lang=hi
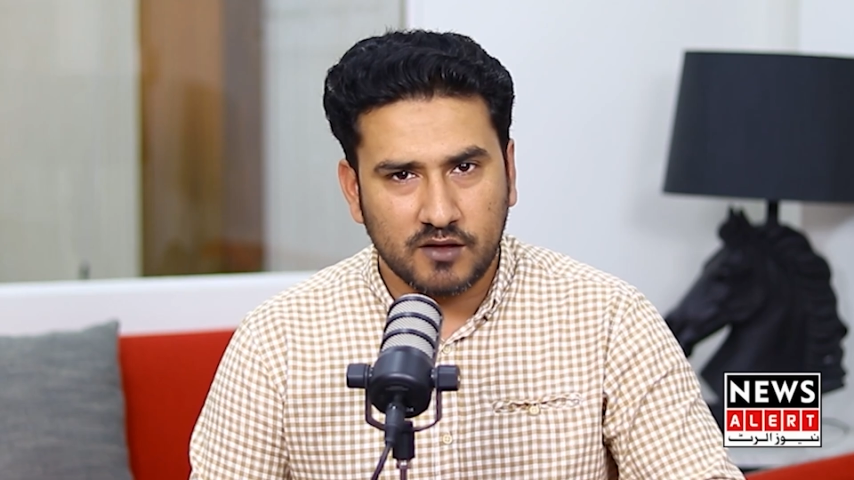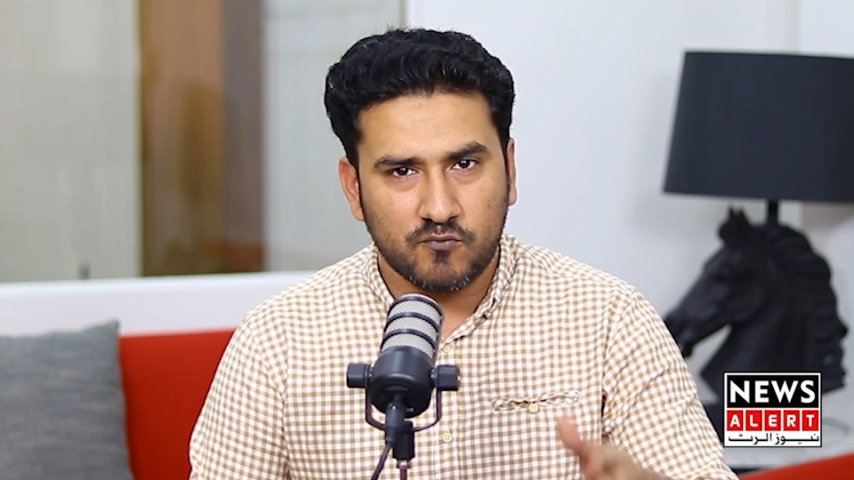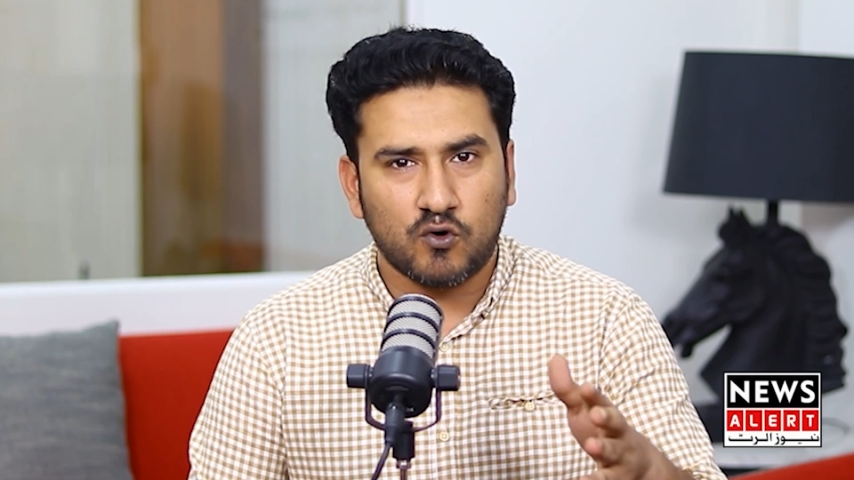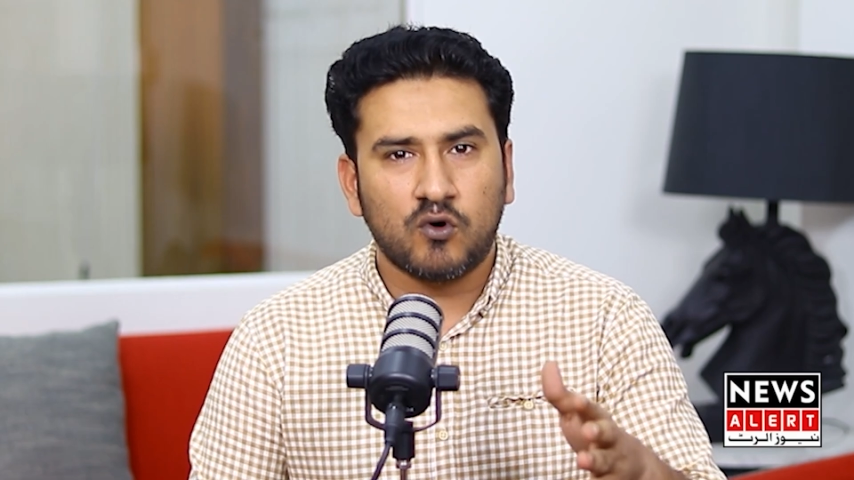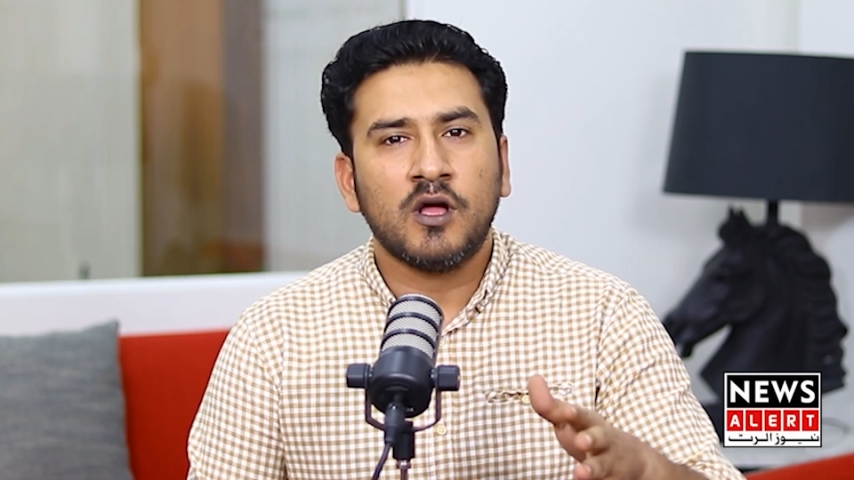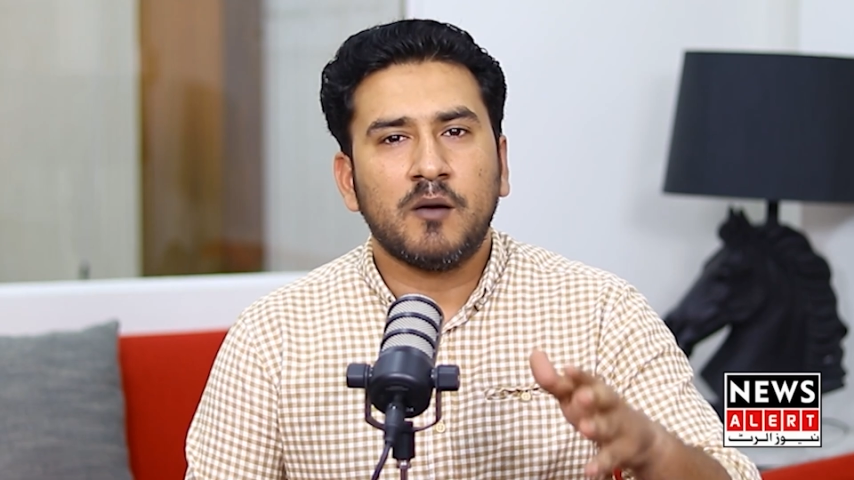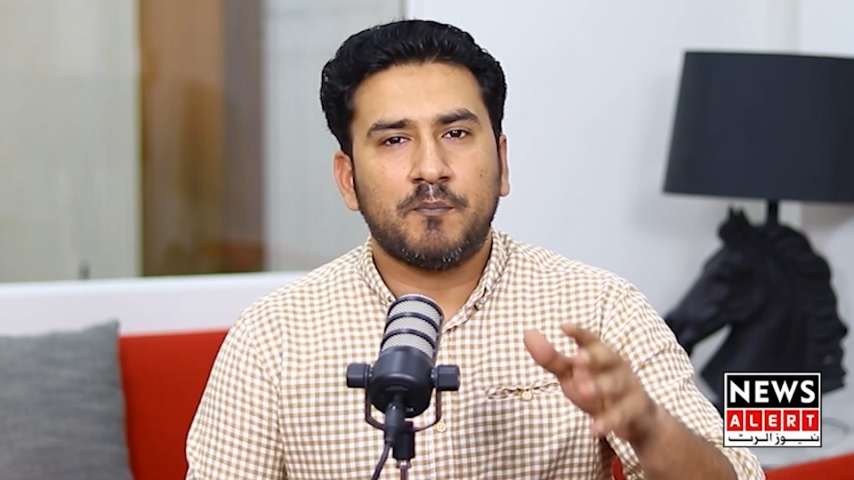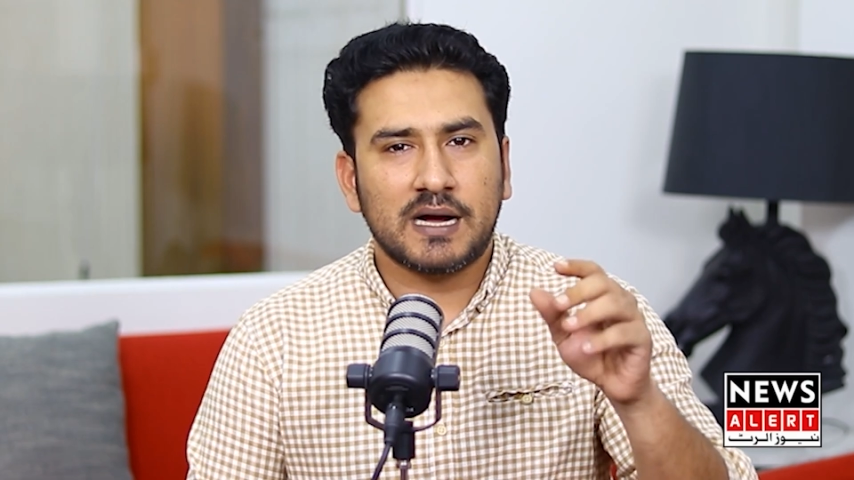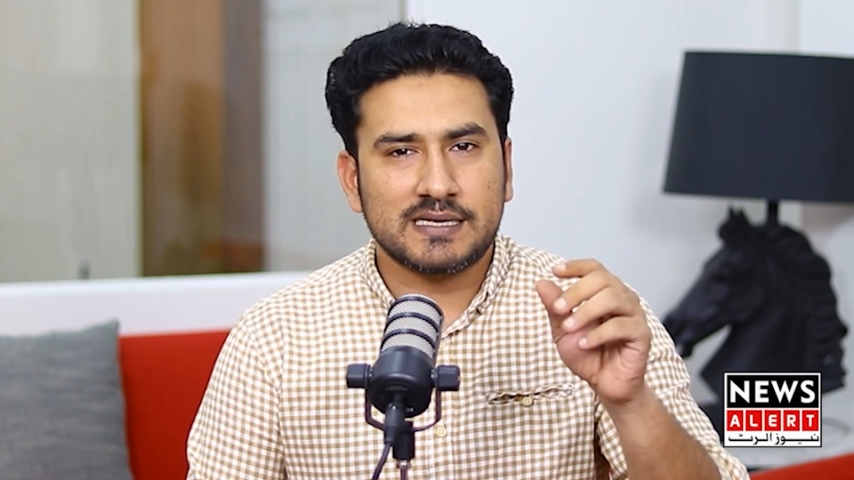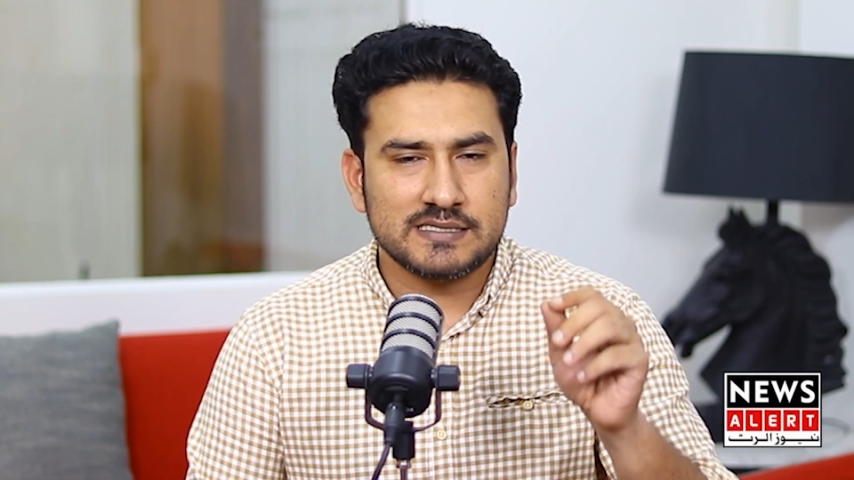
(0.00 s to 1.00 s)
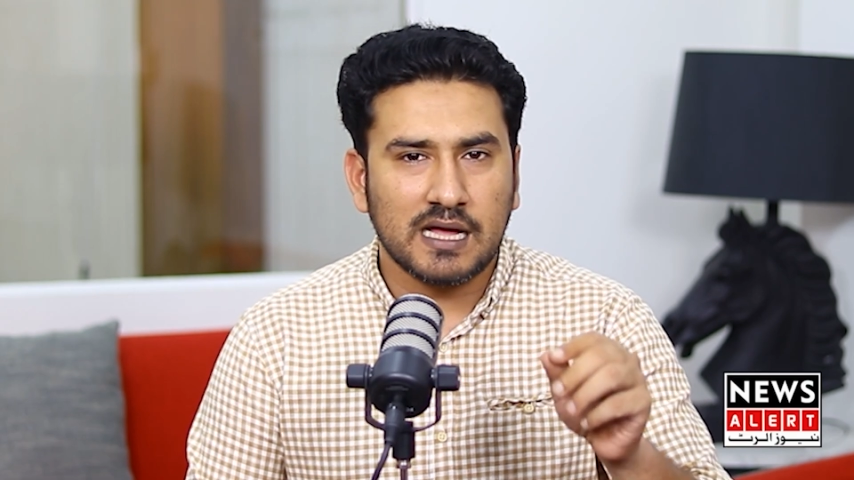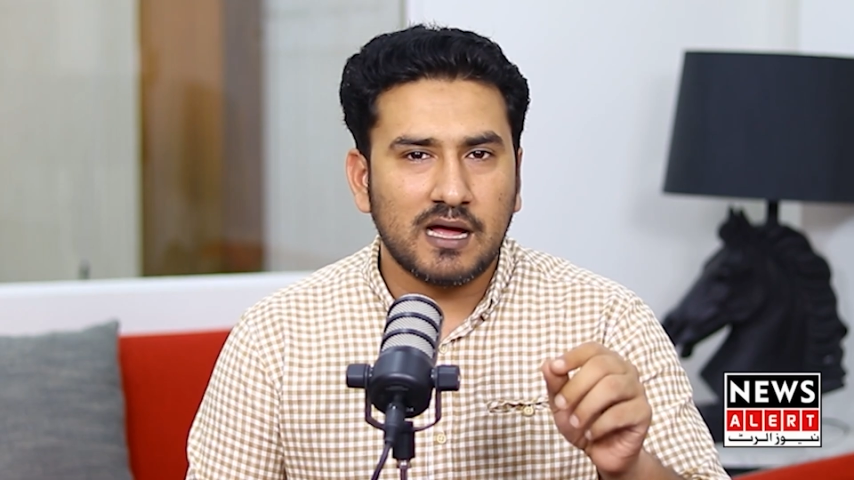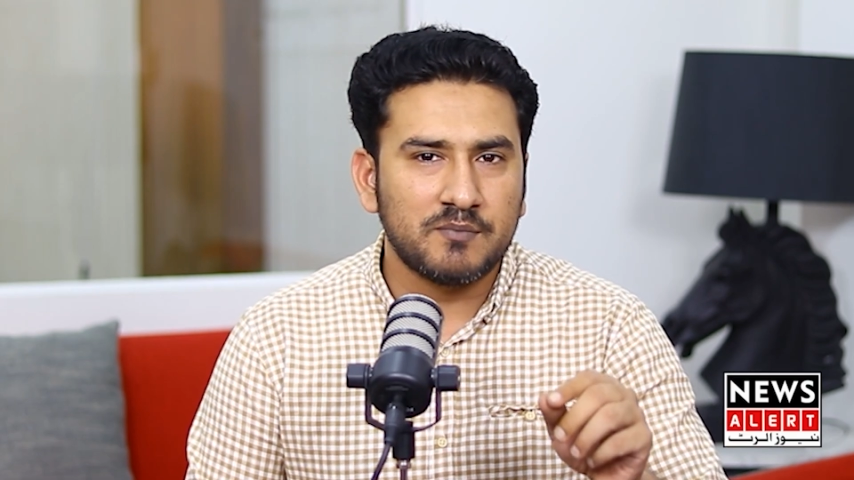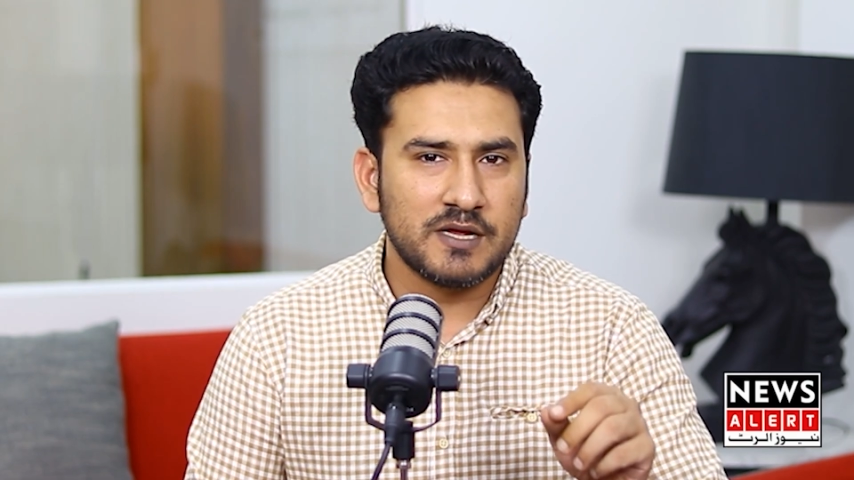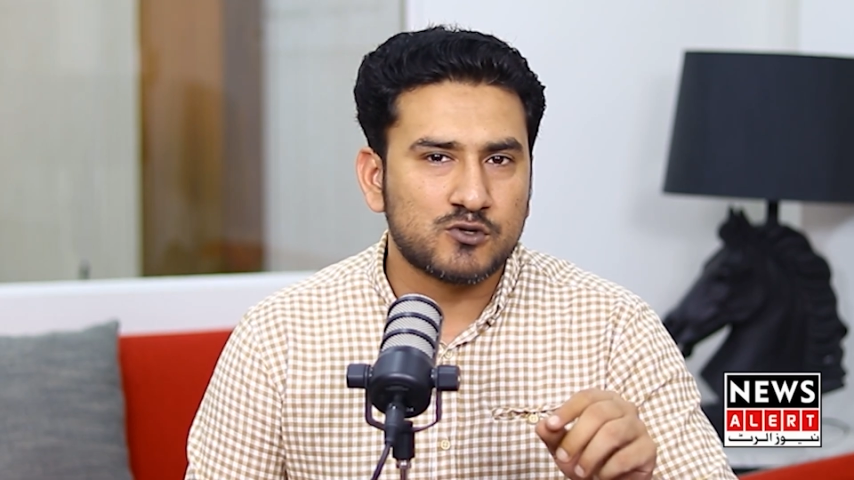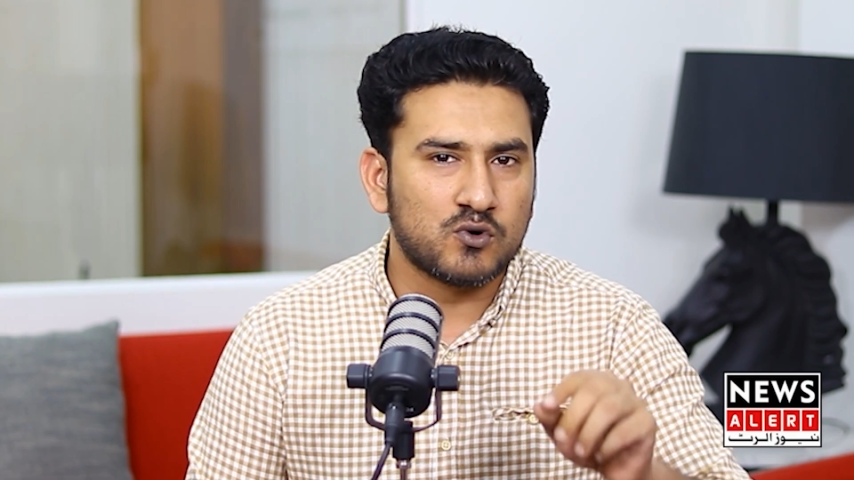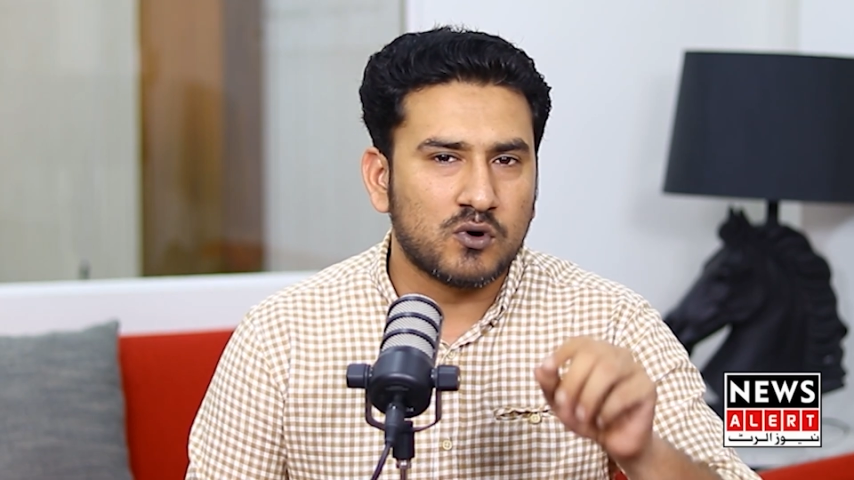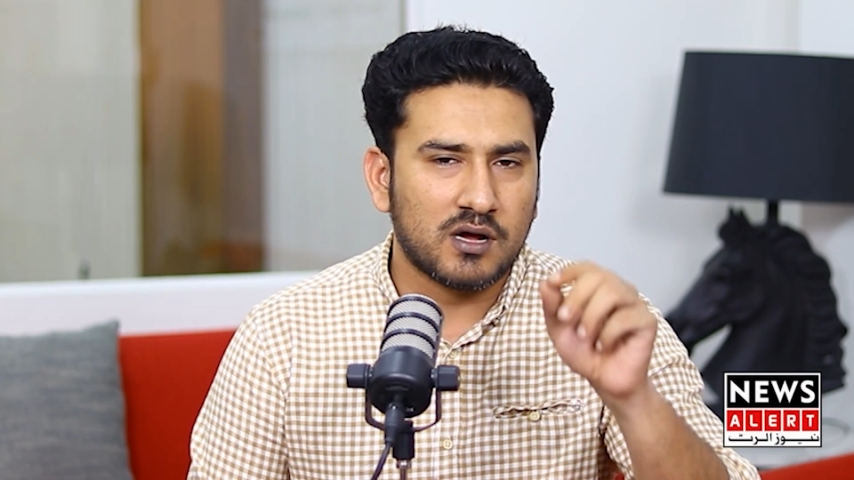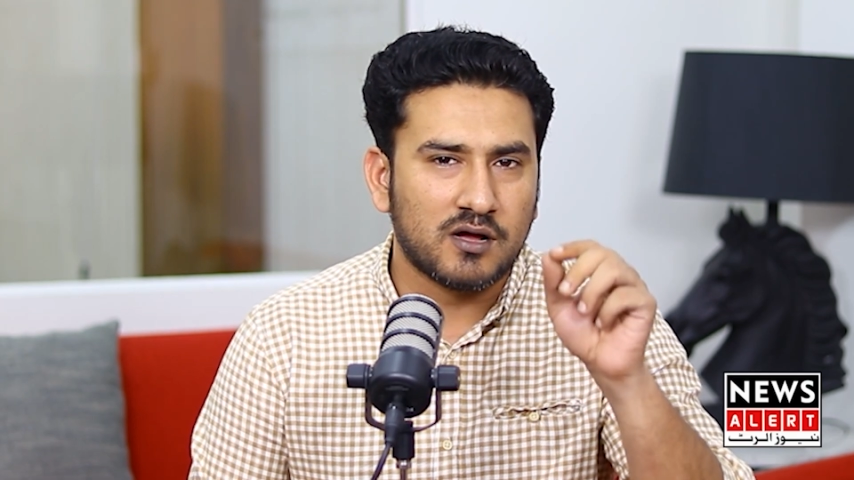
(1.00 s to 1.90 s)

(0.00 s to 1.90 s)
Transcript: कि वो पाकिस्तान में जो